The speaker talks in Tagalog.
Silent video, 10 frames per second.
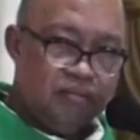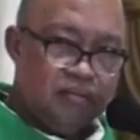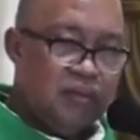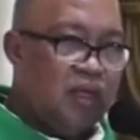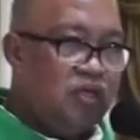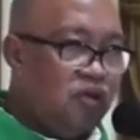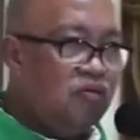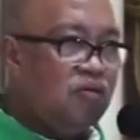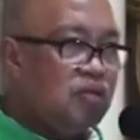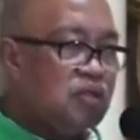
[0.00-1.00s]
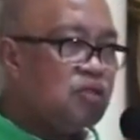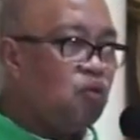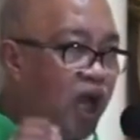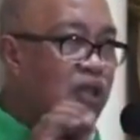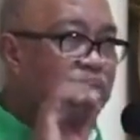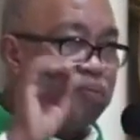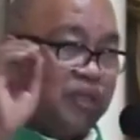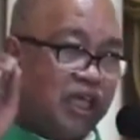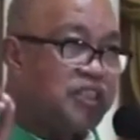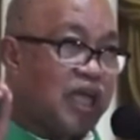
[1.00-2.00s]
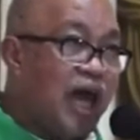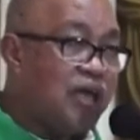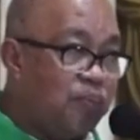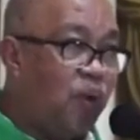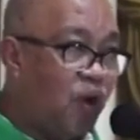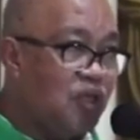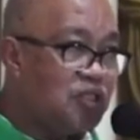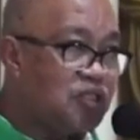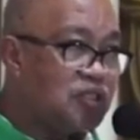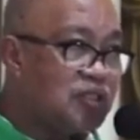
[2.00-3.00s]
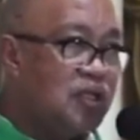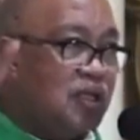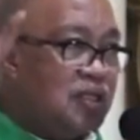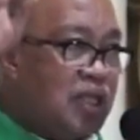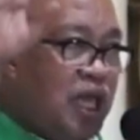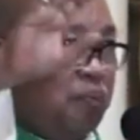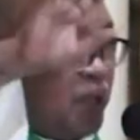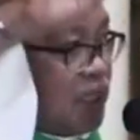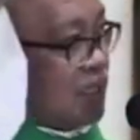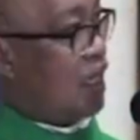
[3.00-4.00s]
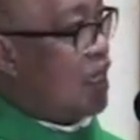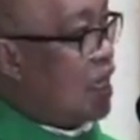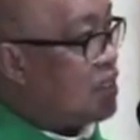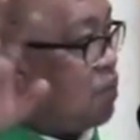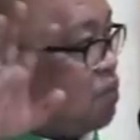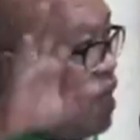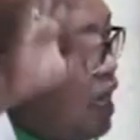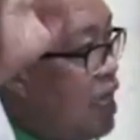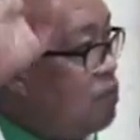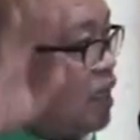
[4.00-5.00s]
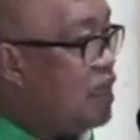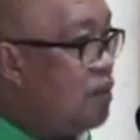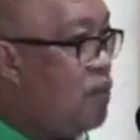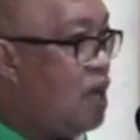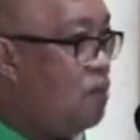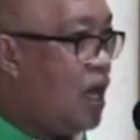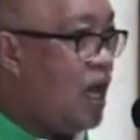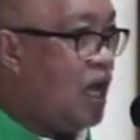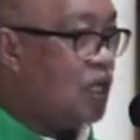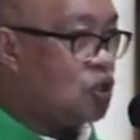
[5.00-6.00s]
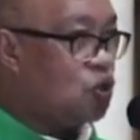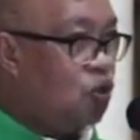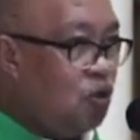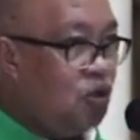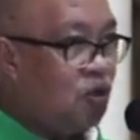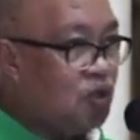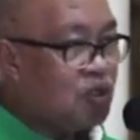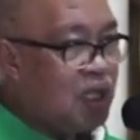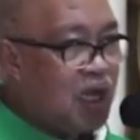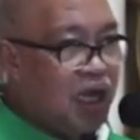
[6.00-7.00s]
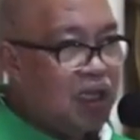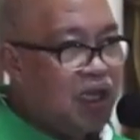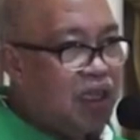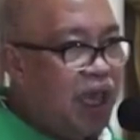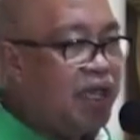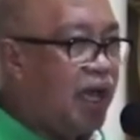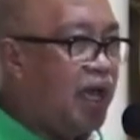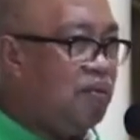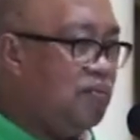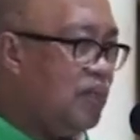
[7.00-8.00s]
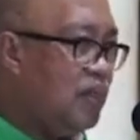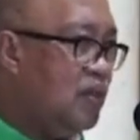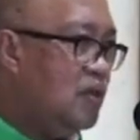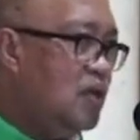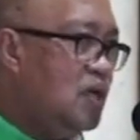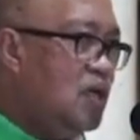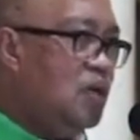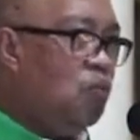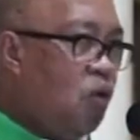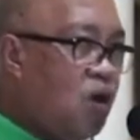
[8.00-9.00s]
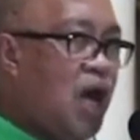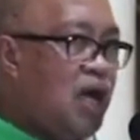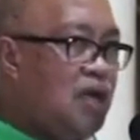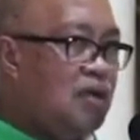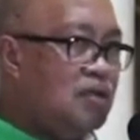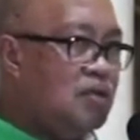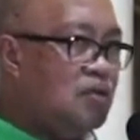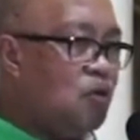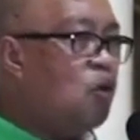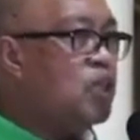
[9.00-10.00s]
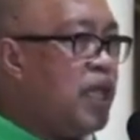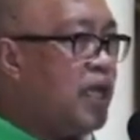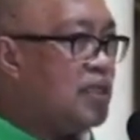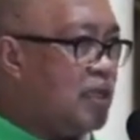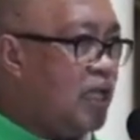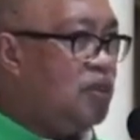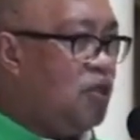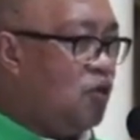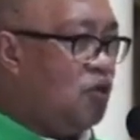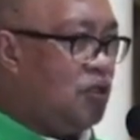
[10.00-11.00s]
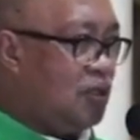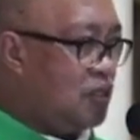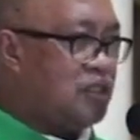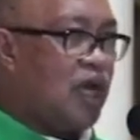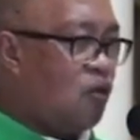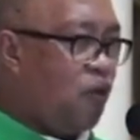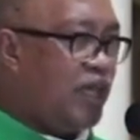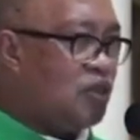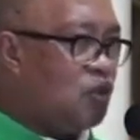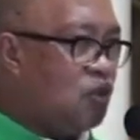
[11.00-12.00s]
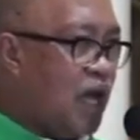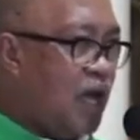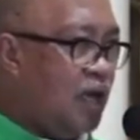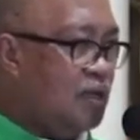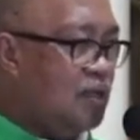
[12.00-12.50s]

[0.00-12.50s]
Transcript: Yung 12 disciples na ipinadala sa mga iba't ibang mga sulok ng Galilea, mukhang connected yon sa kwento ng